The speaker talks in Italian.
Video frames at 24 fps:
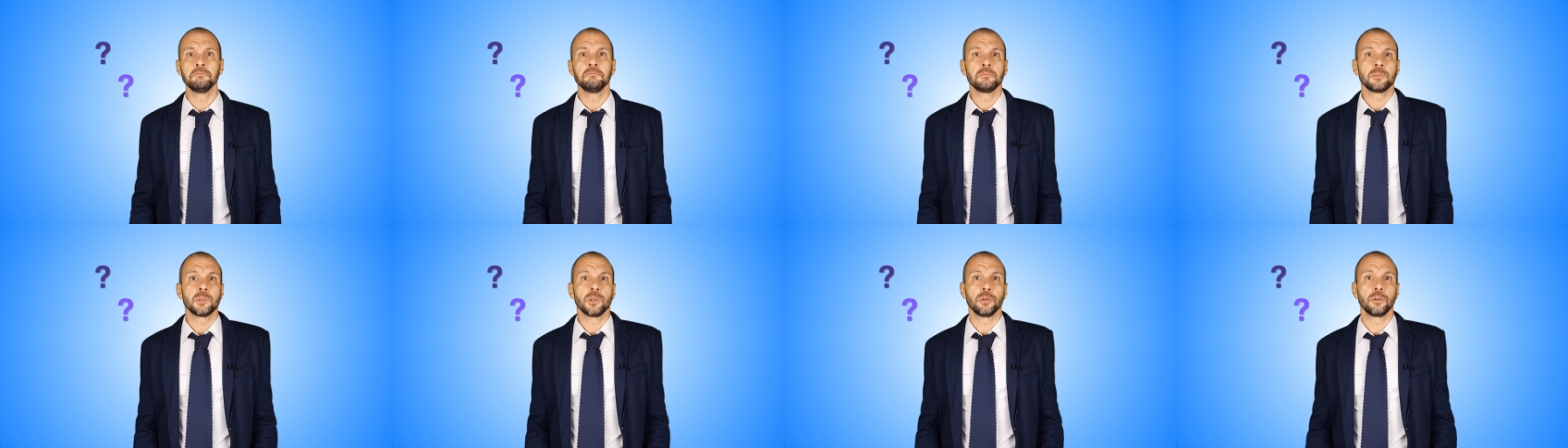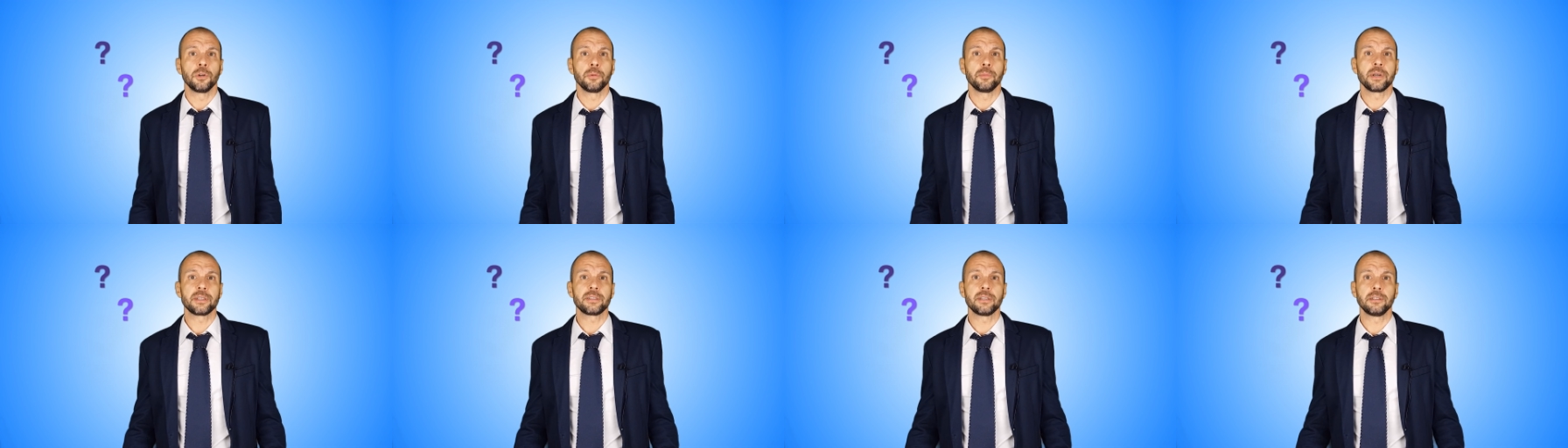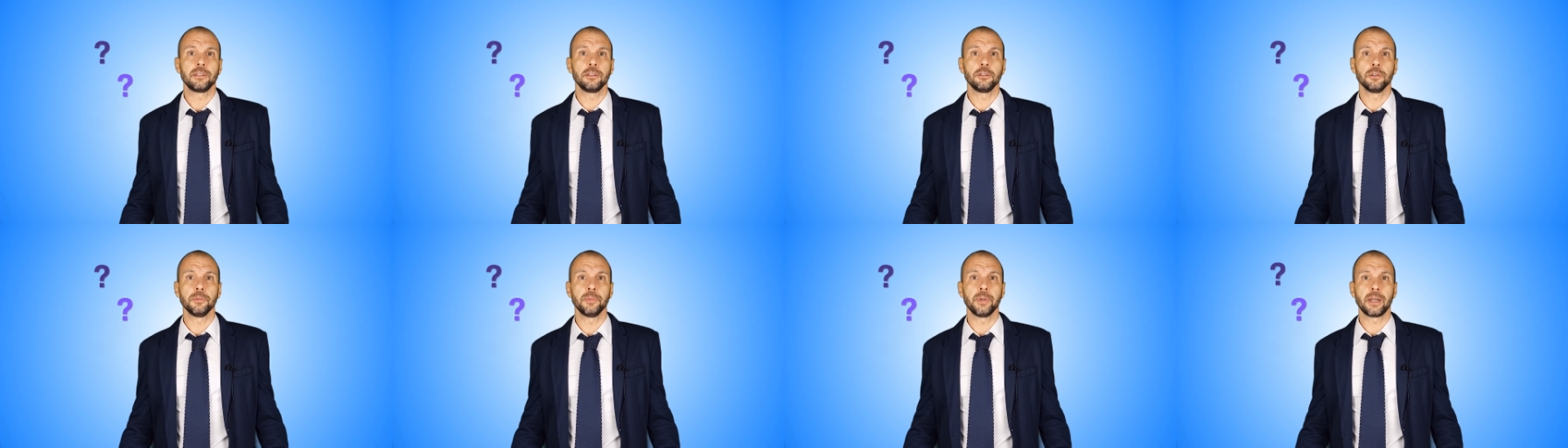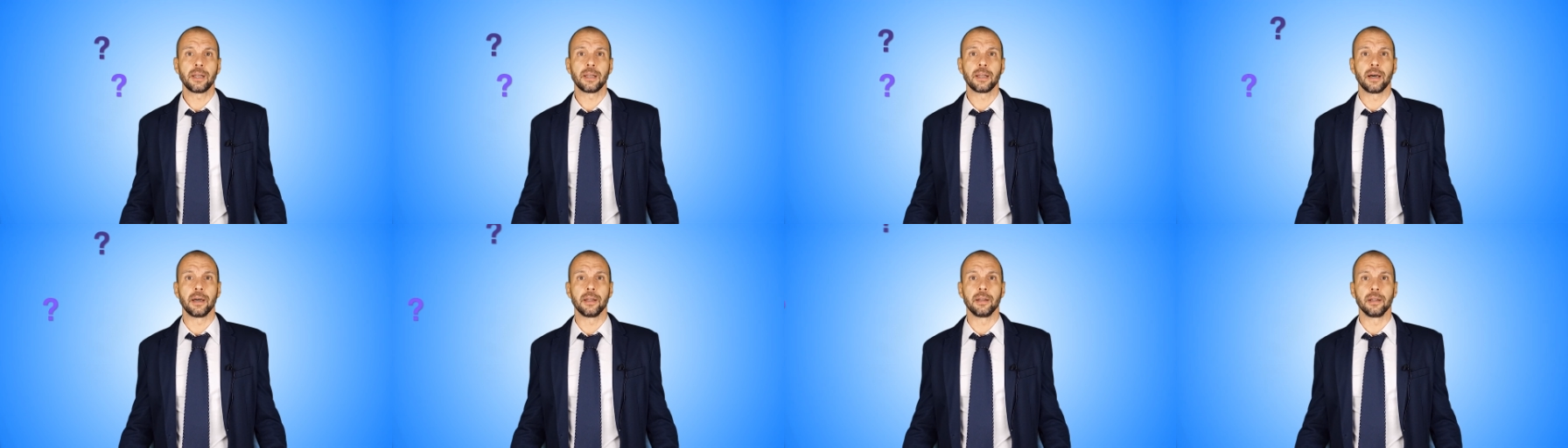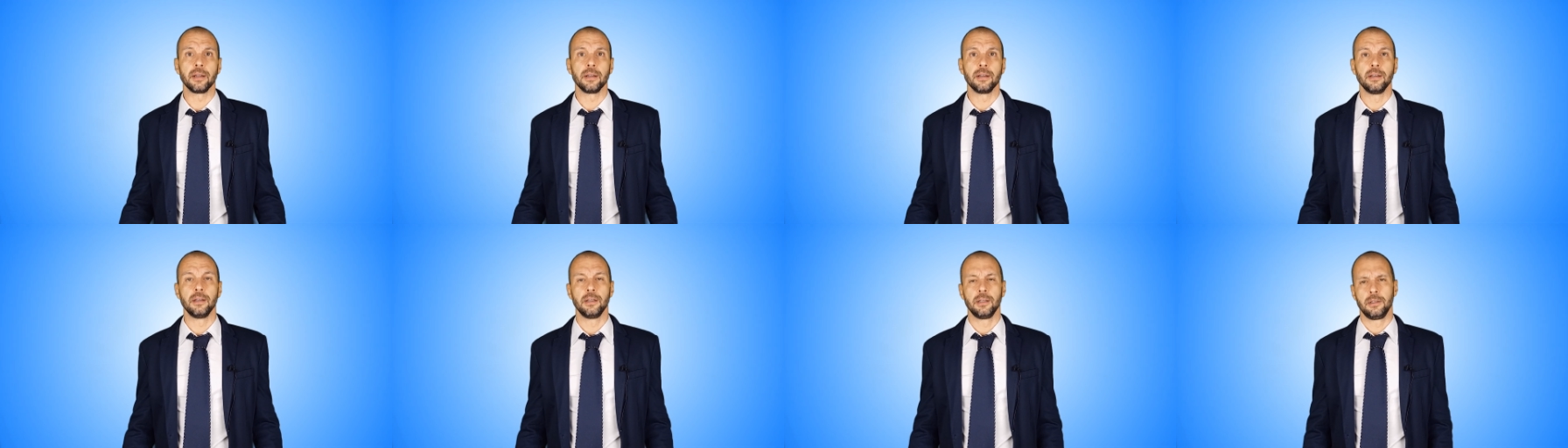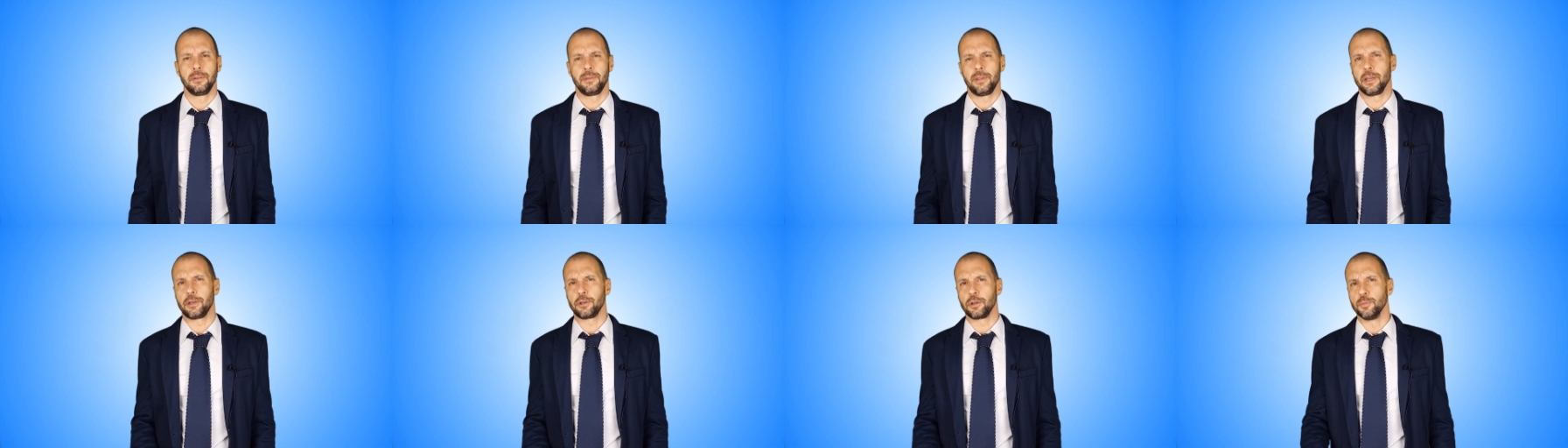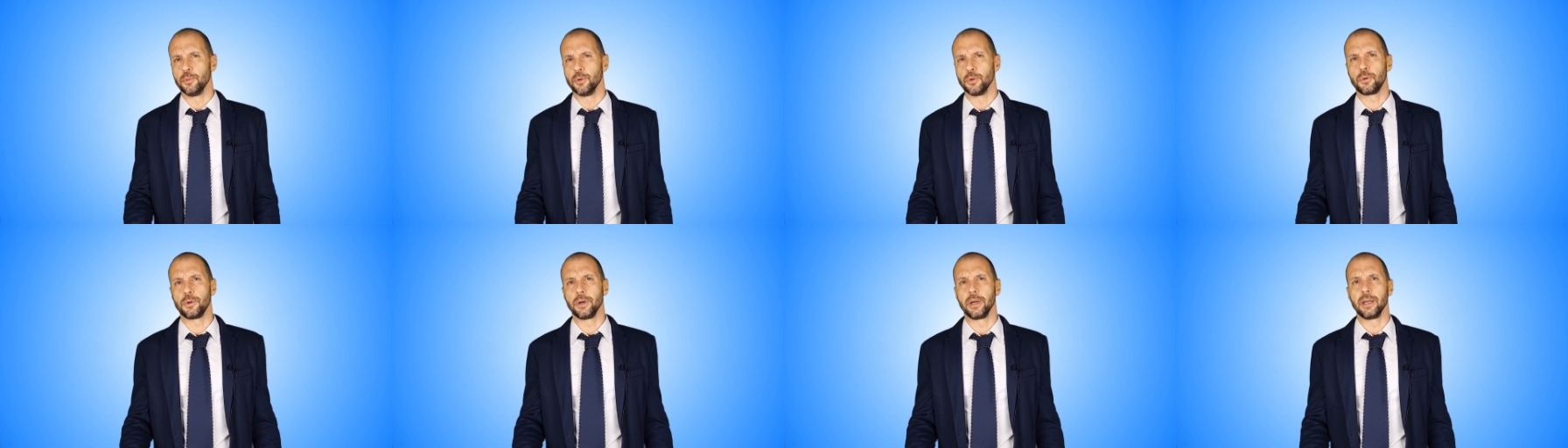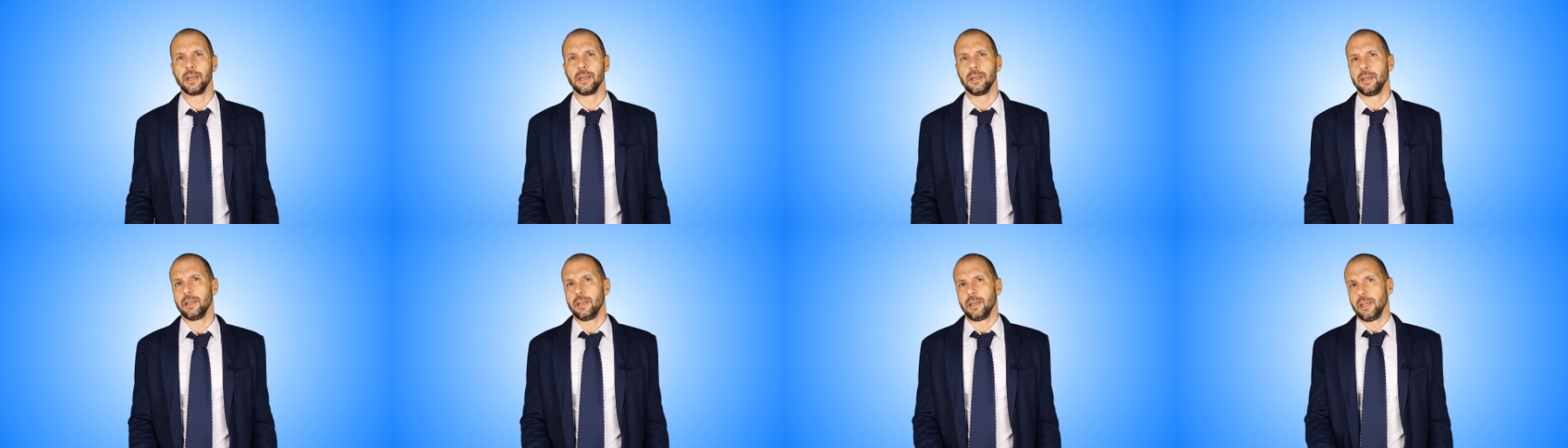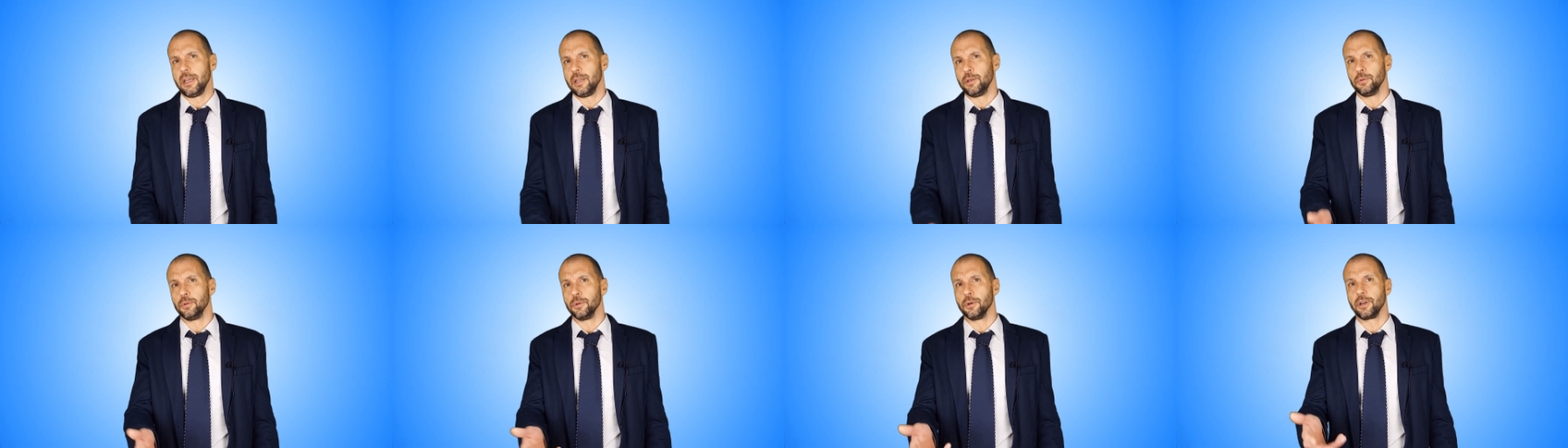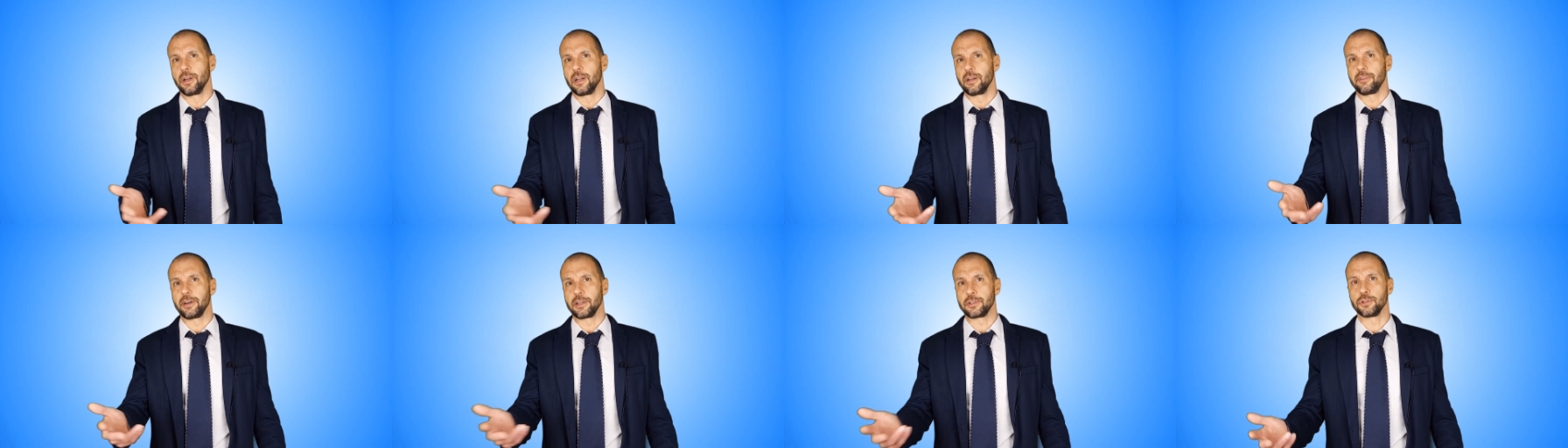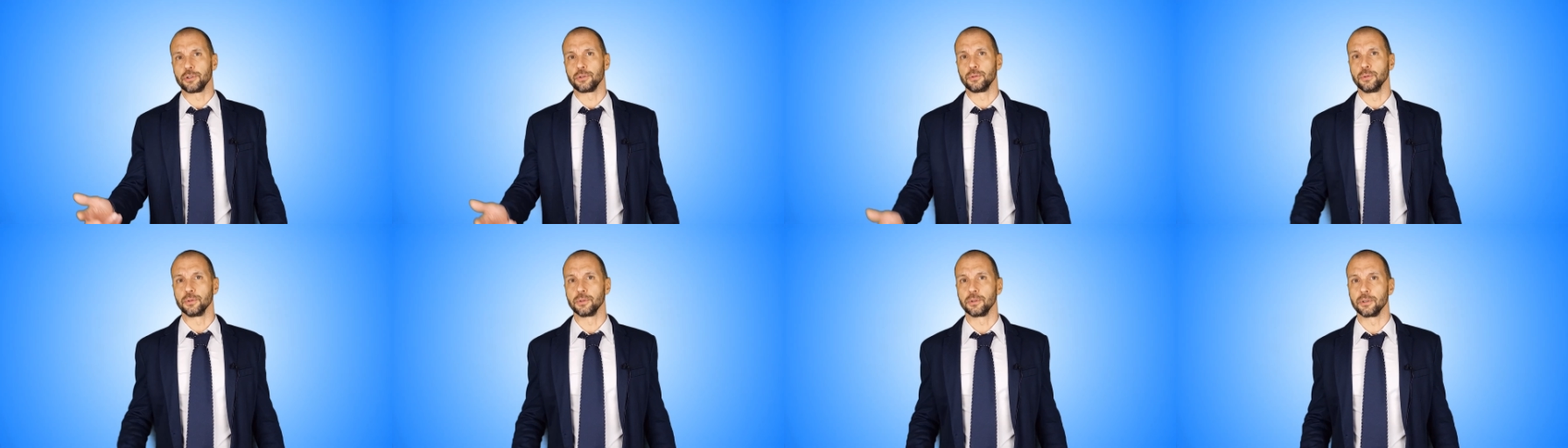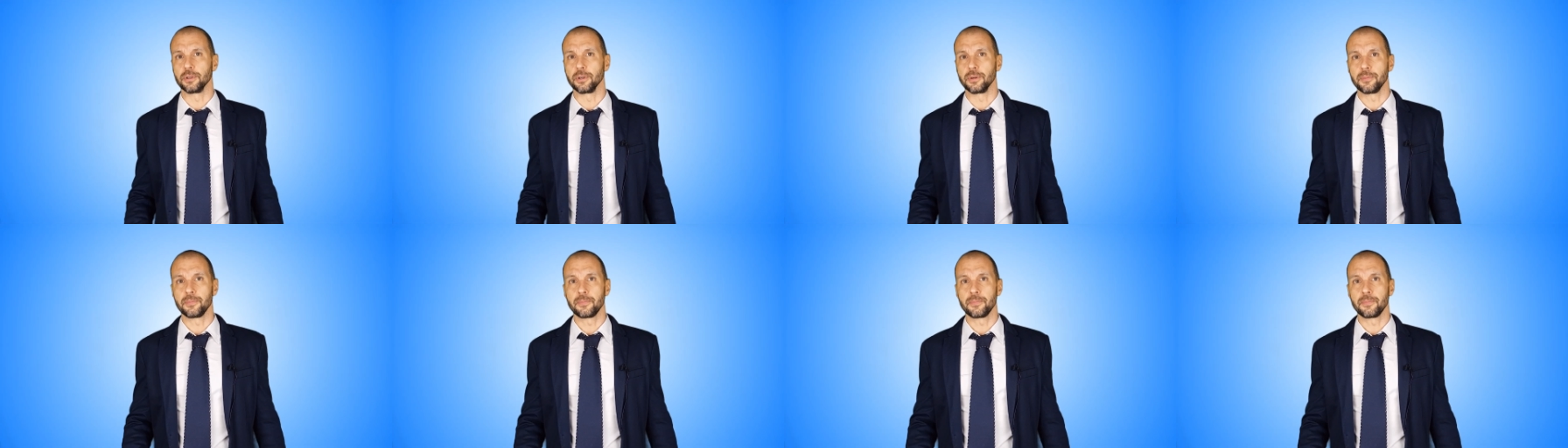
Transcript: Non ne ho mai sentito parlare e comunque in un'ora faccio tutto.